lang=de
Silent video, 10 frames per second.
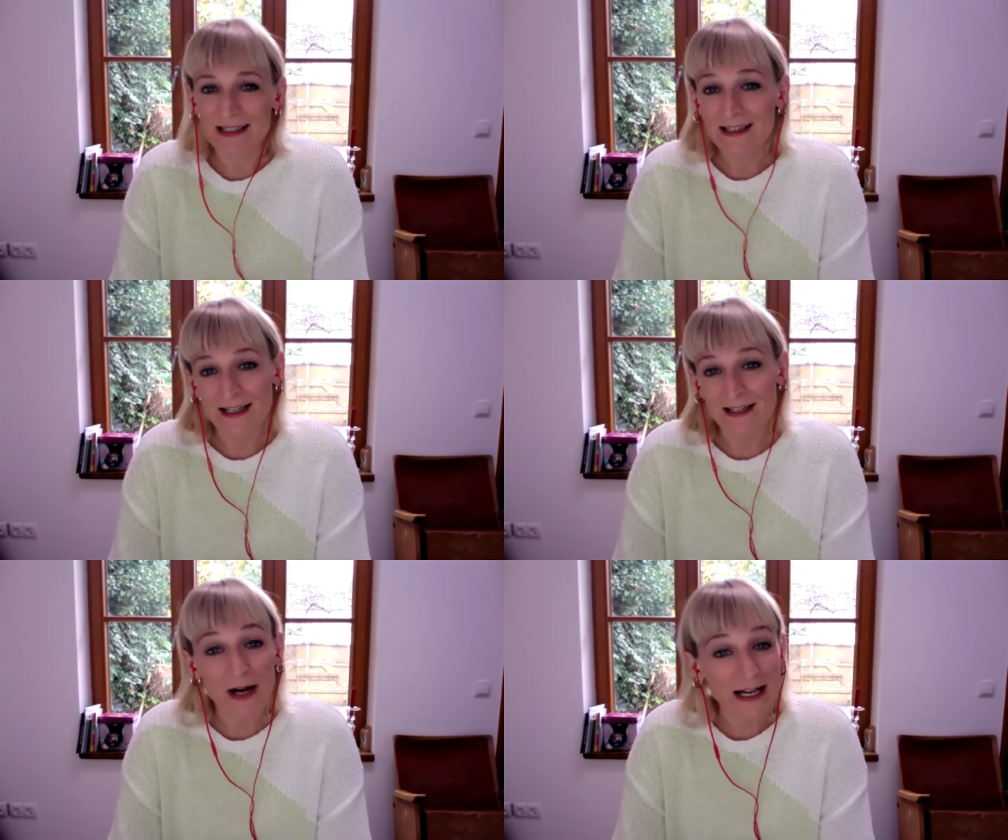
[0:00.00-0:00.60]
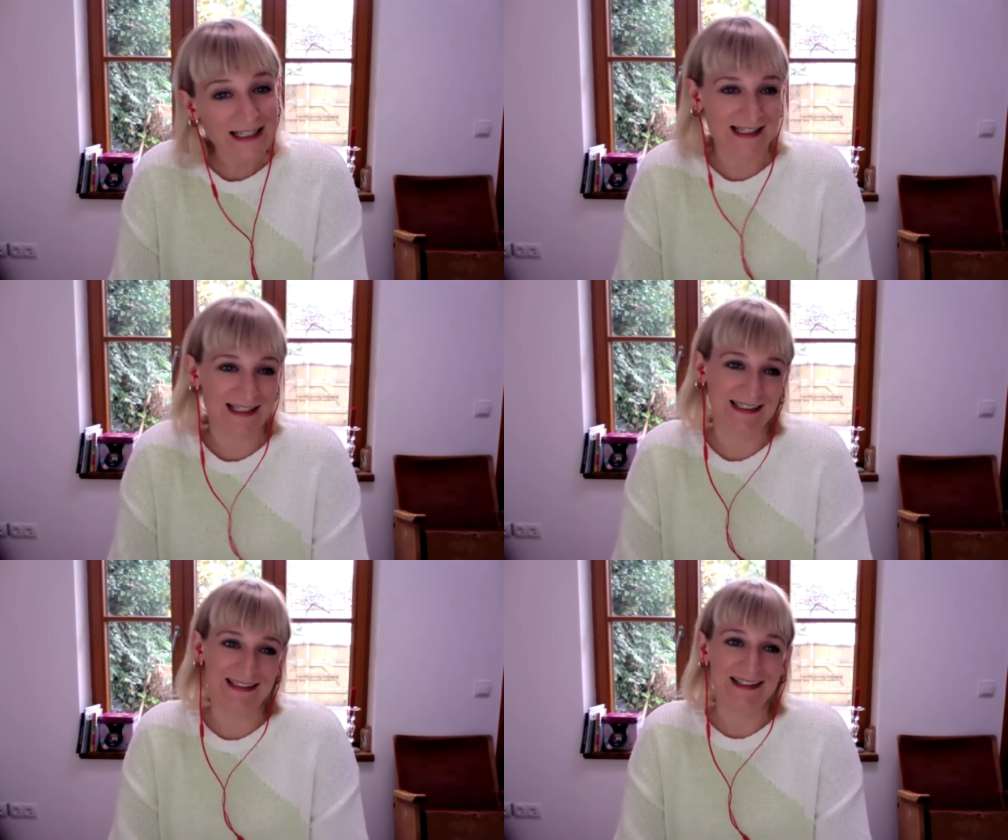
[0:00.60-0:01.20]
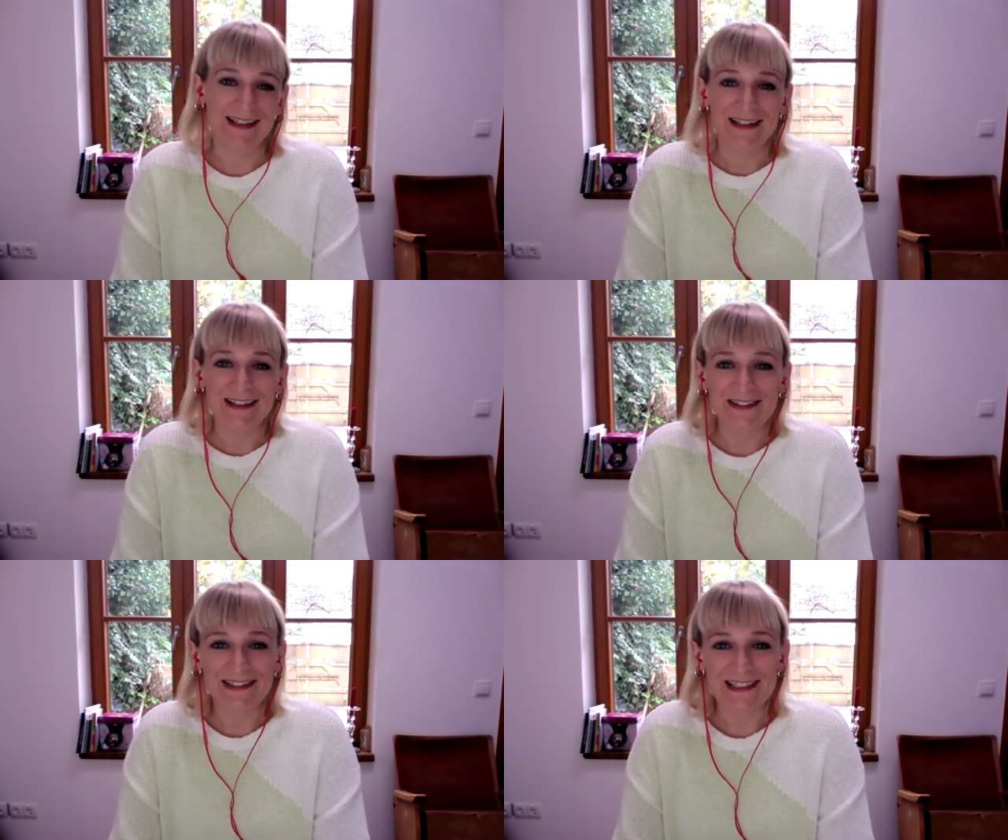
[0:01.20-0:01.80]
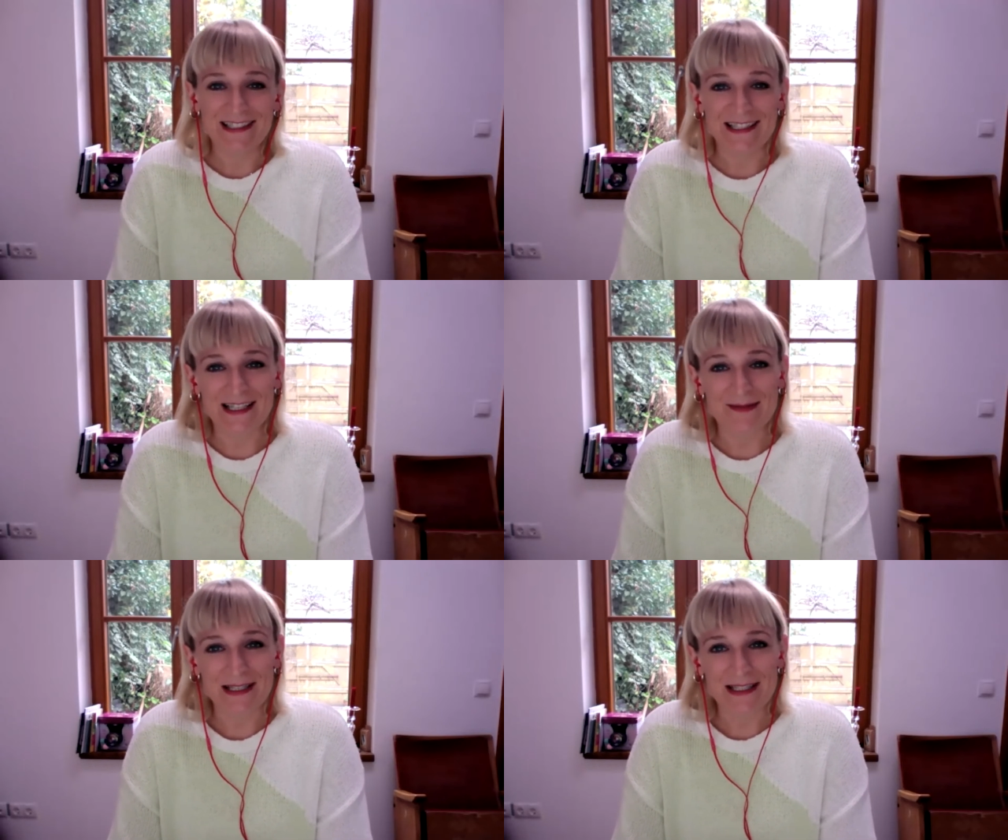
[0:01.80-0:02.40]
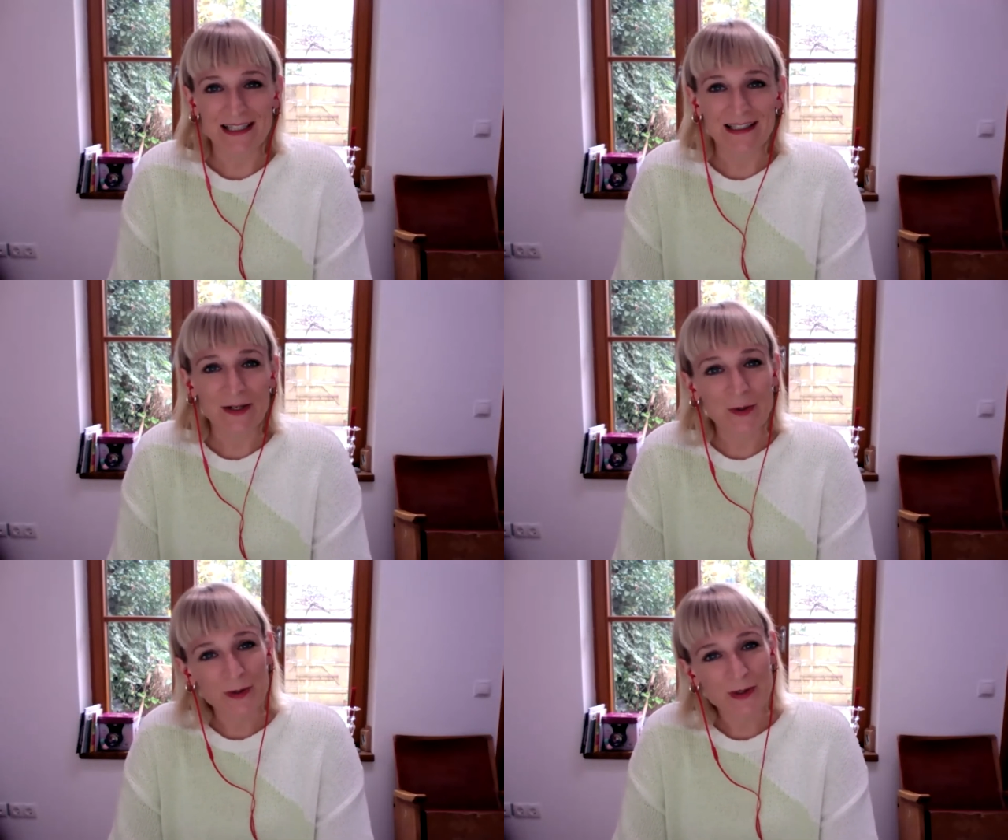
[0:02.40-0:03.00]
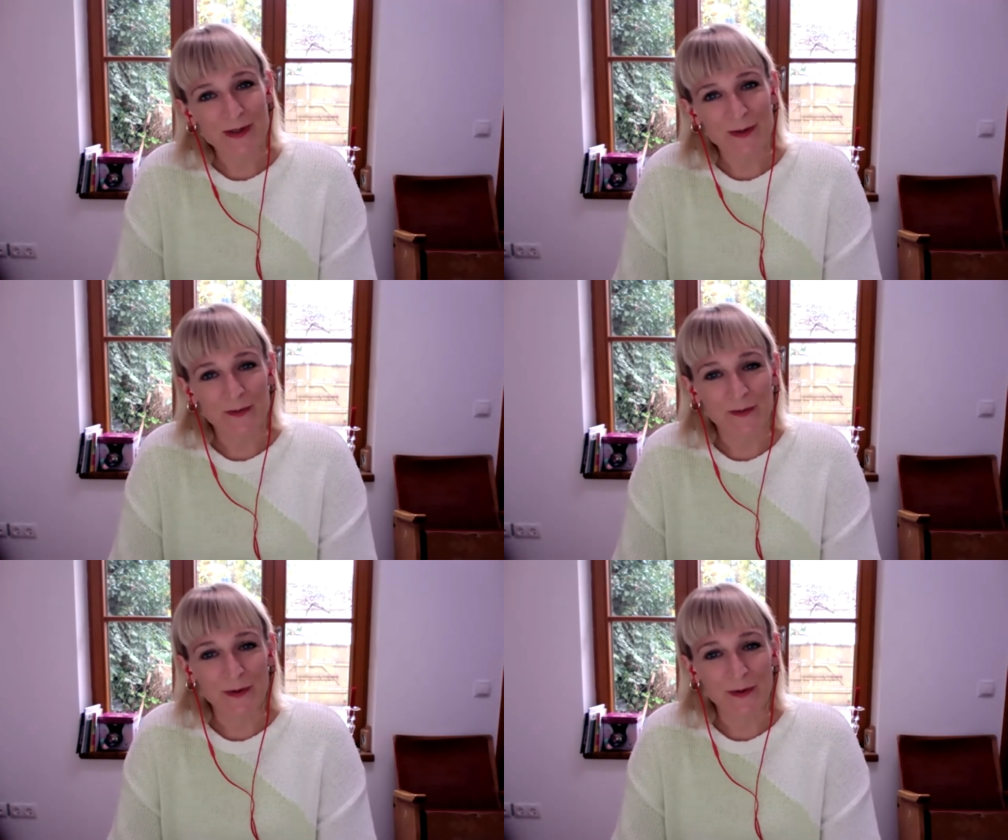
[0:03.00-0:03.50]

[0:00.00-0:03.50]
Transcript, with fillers: irgendwo anders hin. Und das habe ich dann genutzt, um,